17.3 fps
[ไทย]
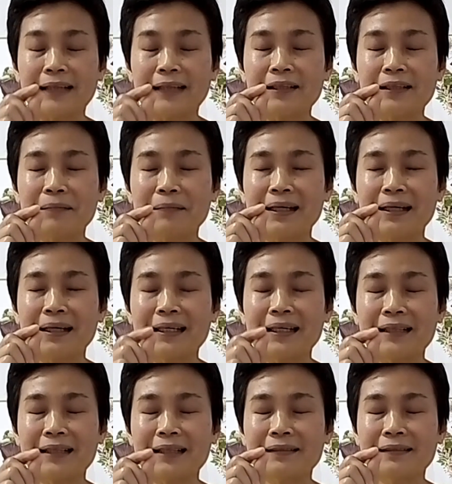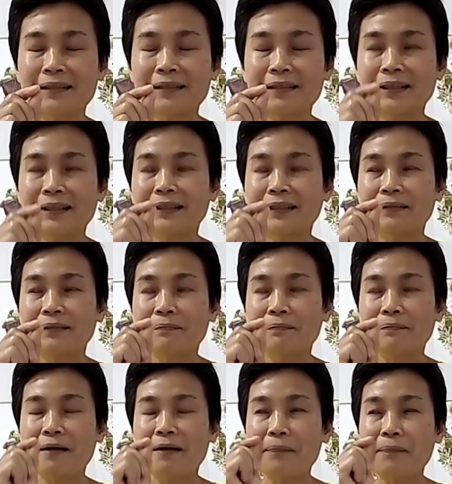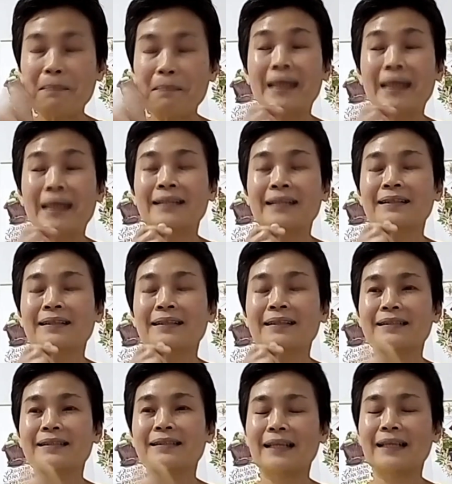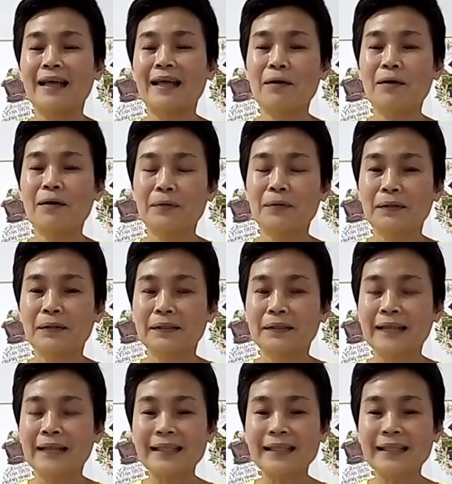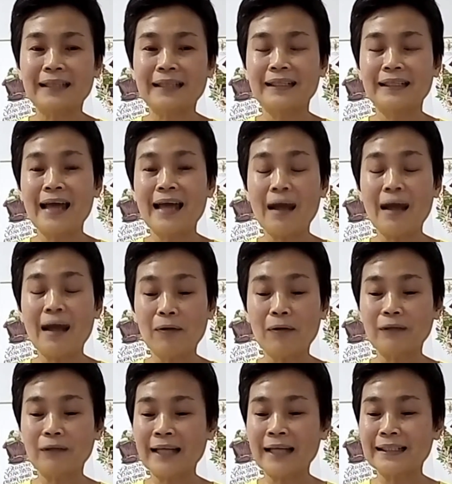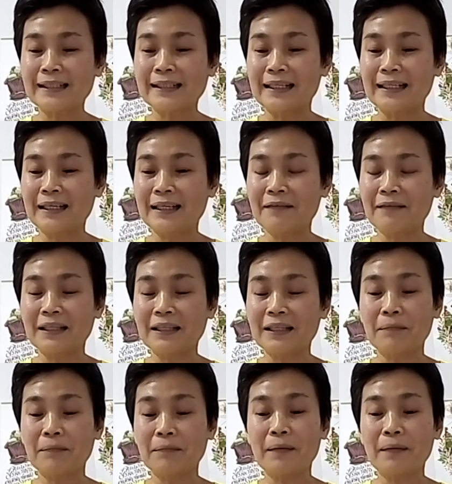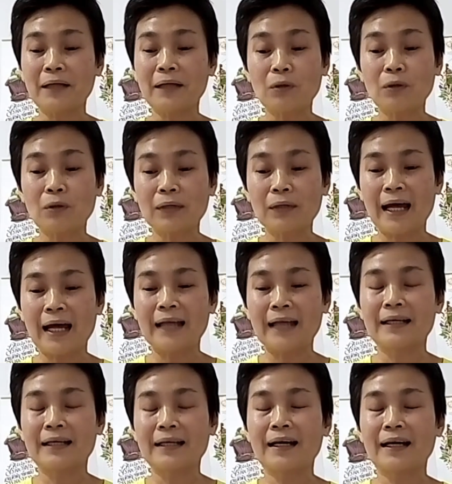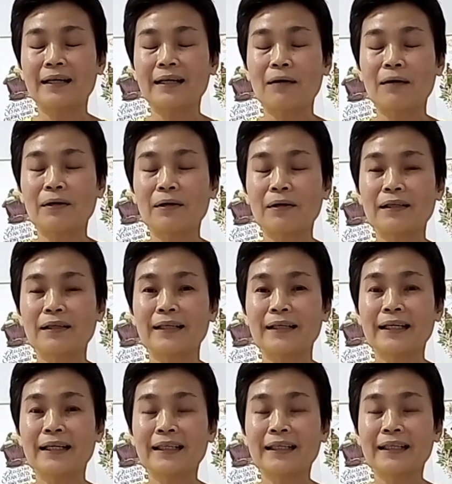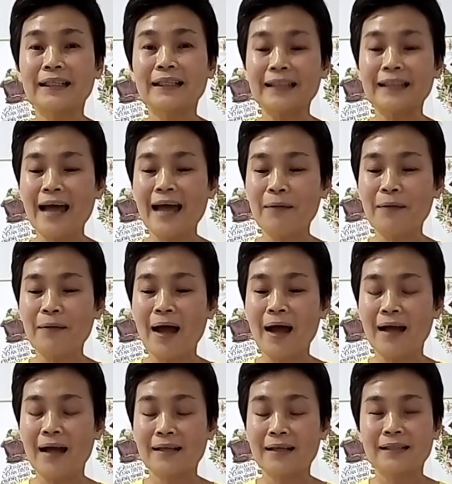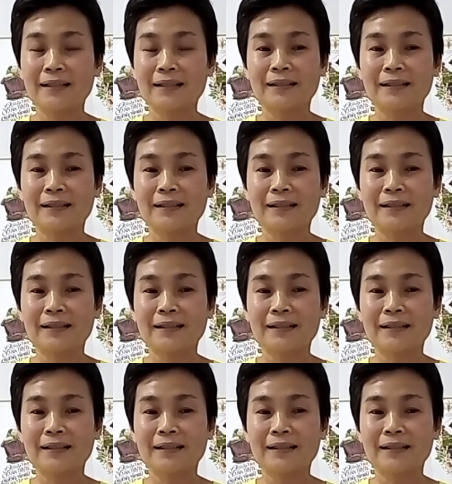กิเลสก็ขึ้นมานิดนึง ว่ามันเหม็นเสร็จแล้วตั้งสติได้เอ้าเราตั้งศีลนี่ว่าจะไม่เพ่งโทษใครนะคะ เราก็เลยคิดได้ว่า